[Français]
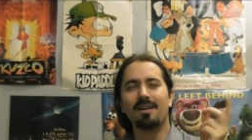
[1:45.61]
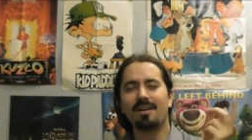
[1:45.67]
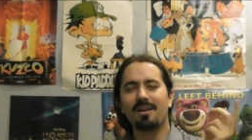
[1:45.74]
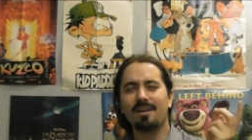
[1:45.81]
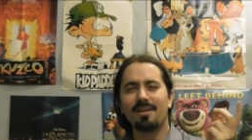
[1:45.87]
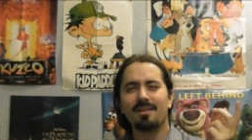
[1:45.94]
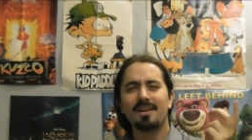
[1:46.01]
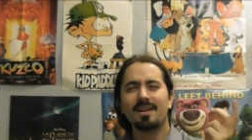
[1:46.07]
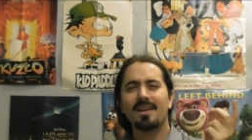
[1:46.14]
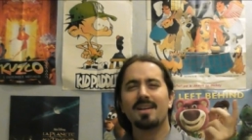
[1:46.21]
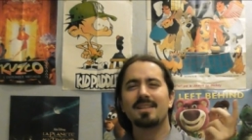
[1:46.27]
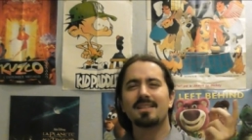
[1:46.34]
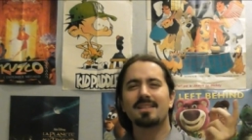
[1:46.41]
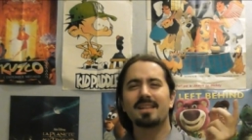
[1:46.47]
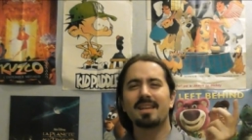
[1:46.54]
quand,
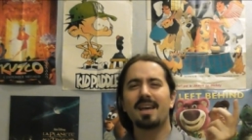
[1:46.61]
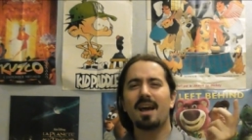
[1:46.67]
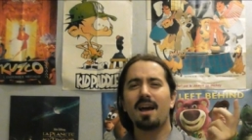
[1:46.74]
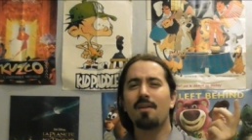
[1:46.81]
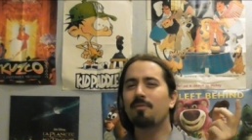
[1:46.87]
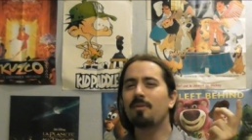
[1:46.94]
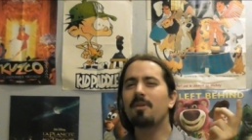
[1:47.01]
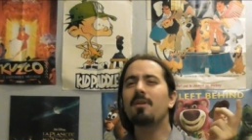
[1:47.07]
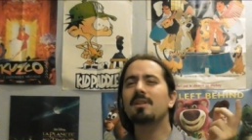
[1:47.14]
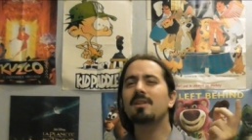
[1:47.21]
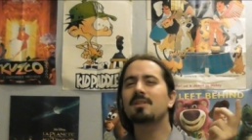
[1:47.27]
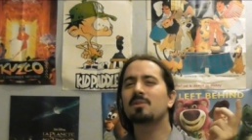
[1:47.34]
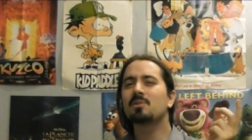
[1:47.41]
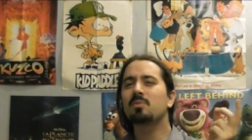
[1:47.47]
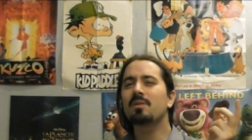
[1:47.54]
c'était avant
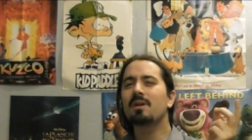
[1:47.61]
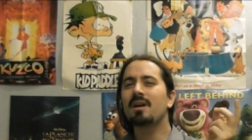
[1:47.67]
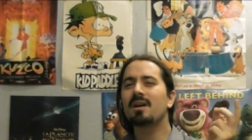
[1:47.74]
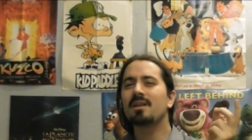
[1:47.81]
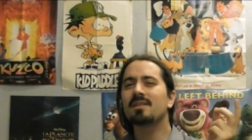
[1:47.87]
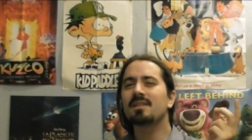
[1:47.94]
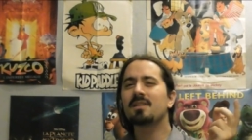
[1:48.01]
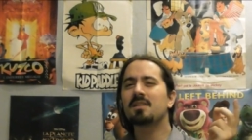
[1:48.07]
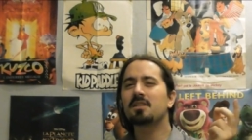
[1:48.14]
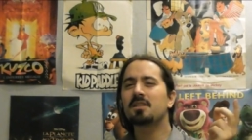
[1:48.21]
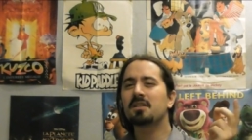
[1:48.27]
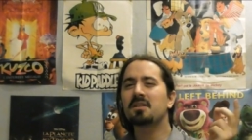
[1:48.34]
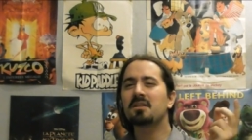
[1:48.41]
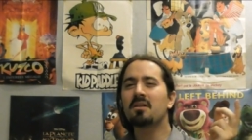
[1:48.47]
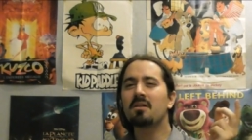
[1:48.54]
l'histoire des
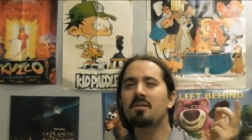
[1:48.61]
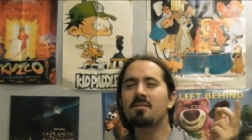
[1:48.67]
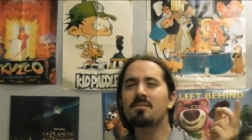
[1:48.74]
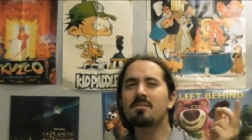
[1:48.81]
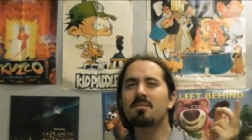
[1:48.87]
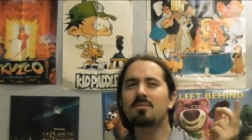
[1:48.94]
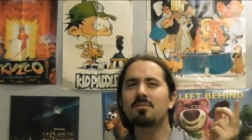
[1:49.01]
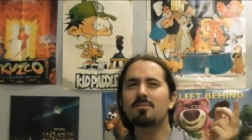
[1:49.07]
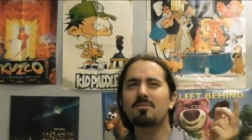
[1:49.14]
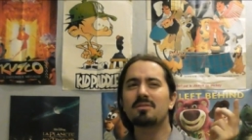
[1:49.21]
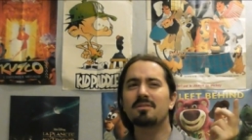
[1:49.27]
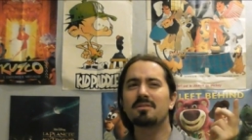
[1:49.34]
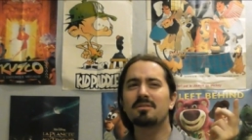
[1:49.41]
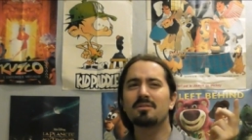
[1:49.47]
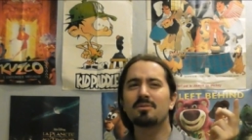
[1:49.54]
géants,
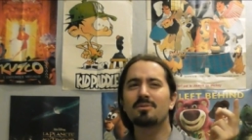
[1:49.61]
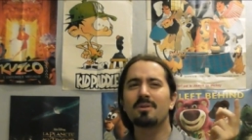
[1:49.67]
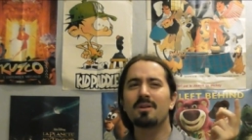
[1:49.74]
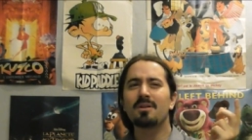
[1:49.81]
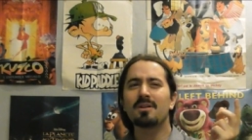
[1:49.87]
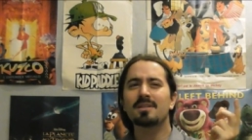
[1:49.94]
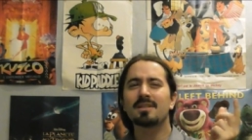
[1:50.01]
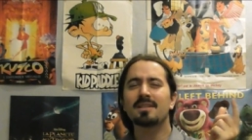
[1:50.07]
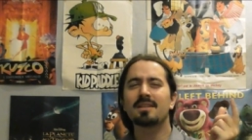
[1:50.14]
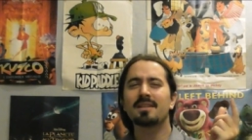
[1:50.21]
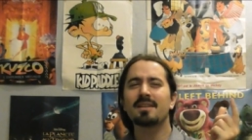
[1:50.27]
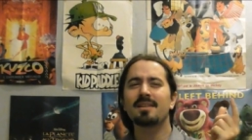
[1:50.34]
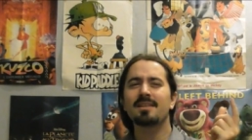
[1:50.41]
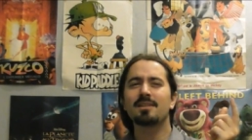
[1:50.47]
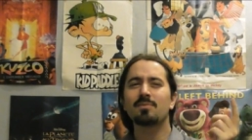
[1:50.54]
euh, ou alors
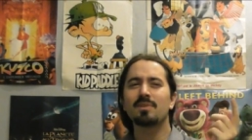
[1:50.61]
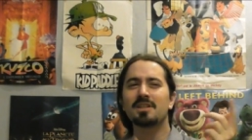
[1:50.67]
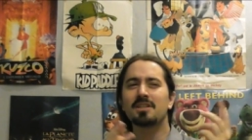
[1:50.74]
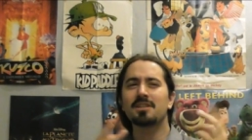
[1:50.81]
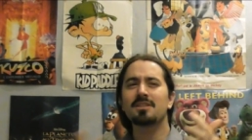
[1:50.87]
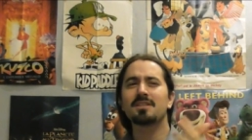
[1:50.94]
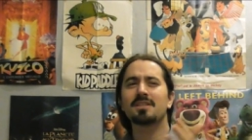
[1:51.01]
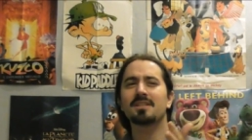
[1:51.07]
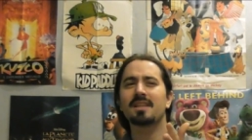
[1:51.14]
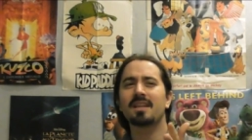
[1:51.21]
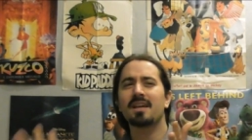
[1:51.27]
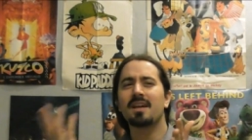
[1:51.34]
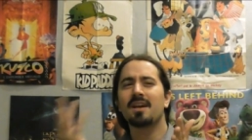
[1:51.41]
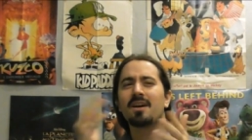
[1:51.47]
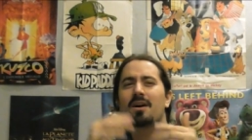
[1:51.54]
c'était, l'histoire des géants
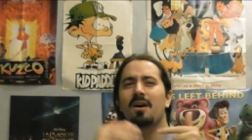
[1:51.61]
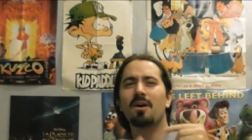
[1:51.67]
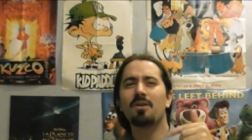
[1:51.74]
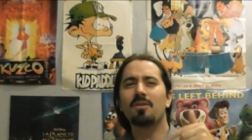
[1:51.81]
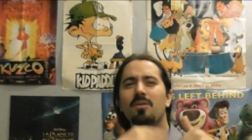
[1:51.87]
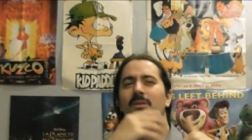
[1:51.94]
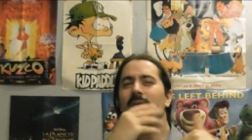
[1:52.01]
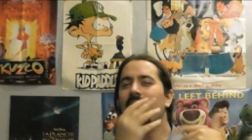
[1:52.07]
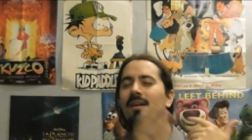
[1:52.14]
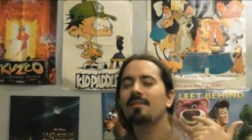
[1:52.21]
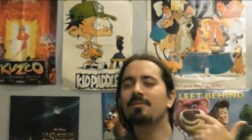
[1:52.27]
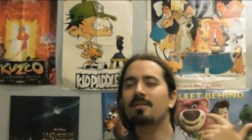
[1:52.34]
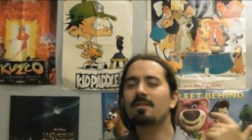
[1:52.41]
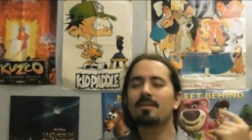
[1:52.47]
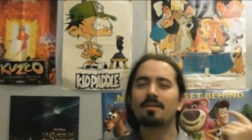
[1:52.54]
c'était encore
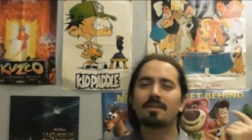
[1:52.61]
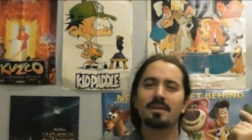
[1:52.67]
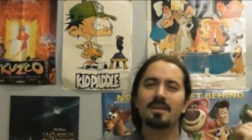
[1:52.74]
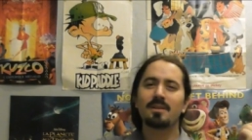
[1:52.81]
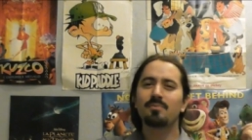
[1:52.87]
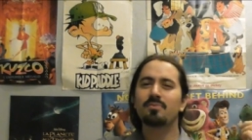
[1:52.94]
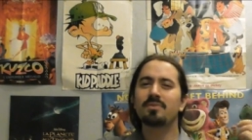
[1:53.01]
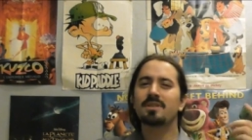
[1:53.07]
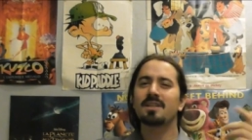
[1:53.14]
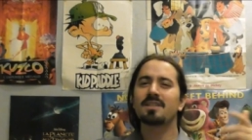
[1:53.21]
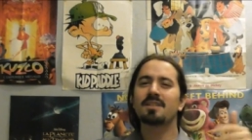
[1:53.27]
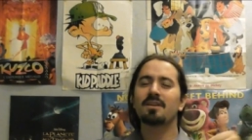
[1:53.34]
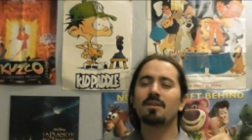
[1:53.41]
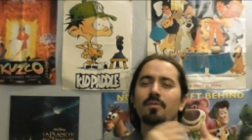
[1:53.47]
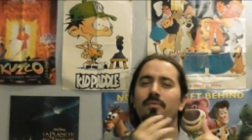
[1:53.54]
avant et puis ça
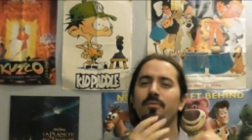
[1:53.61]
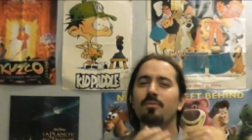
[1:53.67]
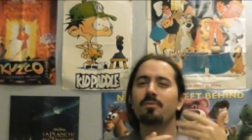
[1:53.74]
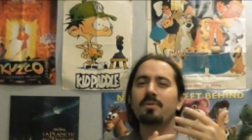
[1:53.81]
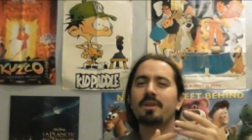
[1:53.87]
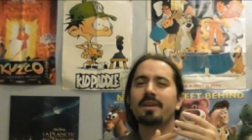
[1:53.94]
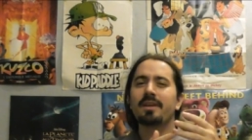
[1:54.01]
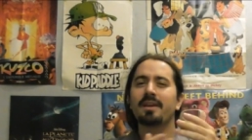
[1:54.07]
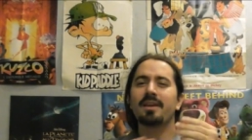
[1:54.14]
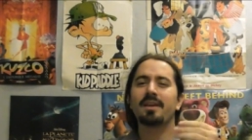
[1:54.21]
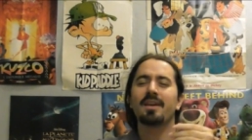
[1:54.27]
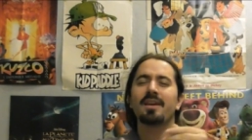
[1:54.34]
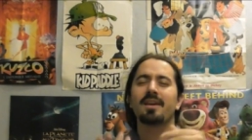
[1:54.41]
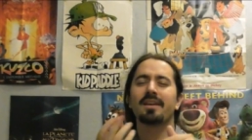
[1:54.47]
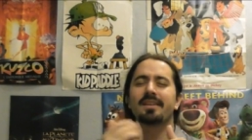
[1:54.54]
s'est renfloué
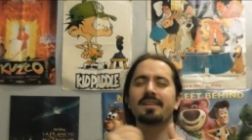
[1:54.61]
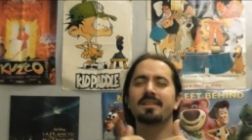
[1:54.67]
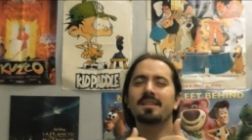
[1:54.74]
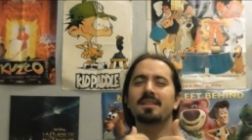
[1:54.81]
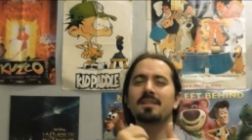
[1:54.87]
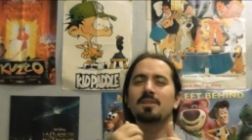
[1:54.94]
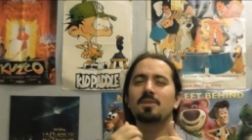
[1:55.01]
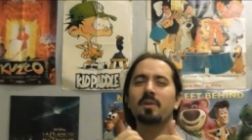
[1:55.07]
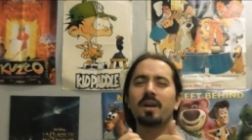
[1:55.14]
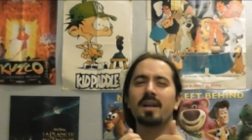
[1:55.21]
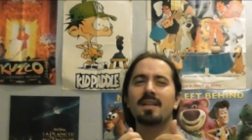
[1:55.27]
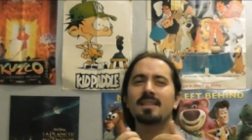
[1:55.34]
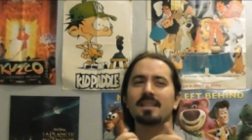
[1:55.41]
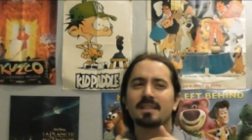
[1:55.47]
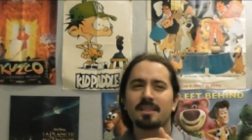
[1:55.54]
et, cette histoire
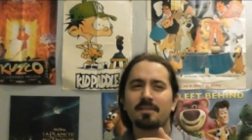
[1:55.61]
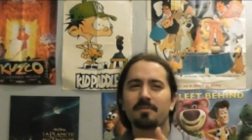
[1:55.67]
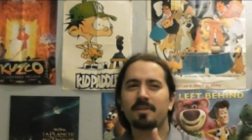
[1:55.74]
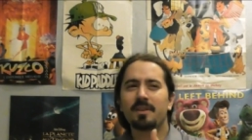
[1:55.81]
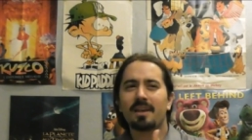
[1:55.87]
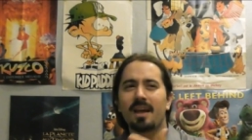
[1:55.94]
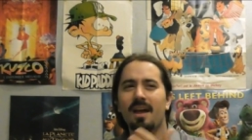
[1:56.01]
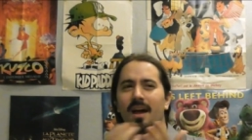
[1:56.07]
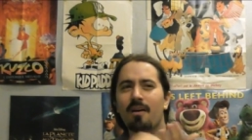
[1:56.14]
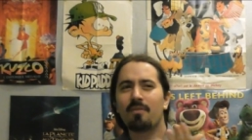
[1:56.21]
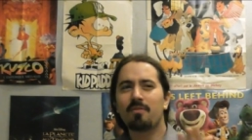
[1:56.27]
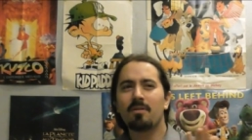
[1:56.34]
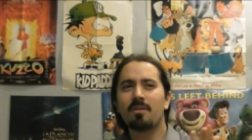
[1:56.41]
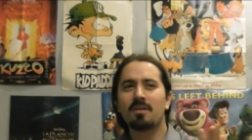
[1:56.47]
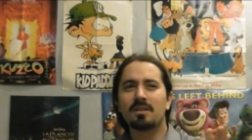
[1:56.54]
là ça s'est fait
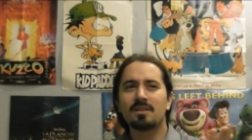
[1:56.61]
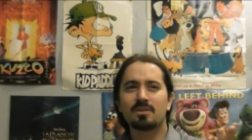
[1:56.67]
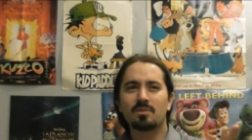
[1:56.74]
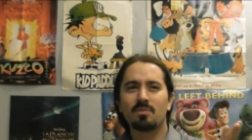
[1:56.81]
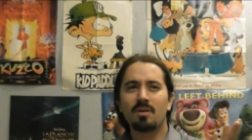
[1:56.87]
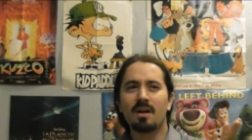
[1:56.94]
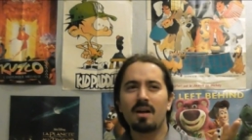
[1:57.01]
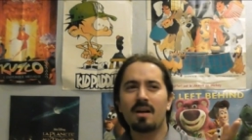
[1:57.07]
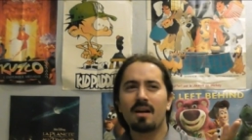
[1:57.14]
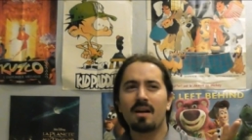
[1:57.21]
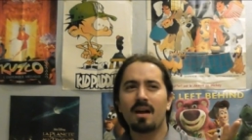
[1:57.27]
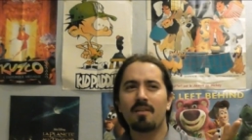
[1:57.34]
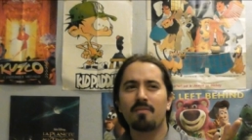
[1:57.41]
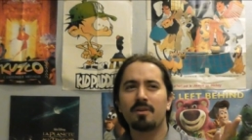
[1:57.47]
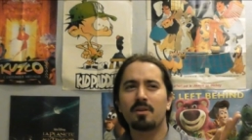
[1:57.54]
avant l'histoire
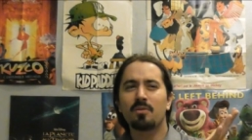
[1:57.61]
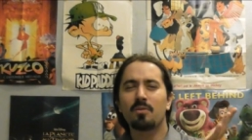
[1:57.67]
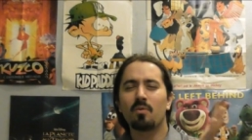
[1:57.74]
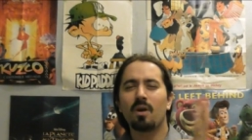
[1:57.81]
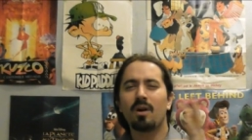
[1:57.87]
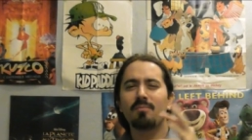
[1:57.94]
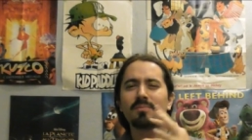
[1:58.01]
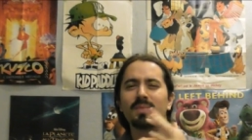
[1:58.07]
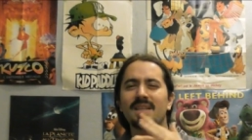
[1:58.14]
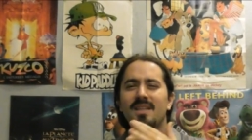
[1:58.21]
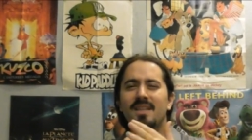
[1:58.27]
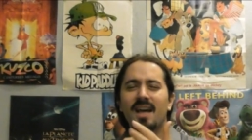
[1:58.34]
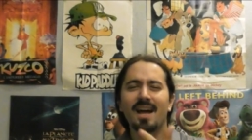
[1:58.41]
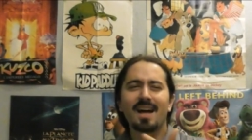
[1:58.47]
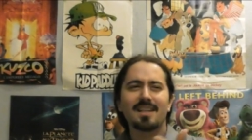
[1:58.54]
avec le roi
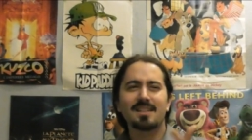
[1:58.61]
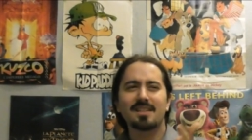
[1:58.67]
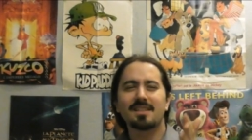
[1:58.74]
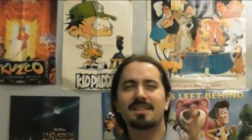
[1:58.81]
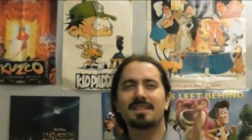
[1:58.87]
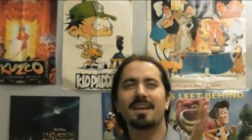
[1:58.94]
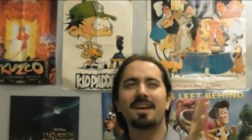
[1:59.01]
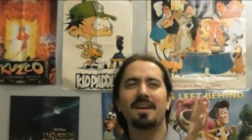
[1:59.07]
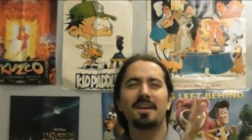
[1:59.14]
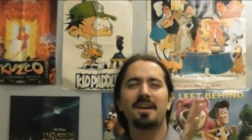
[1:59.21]
Midas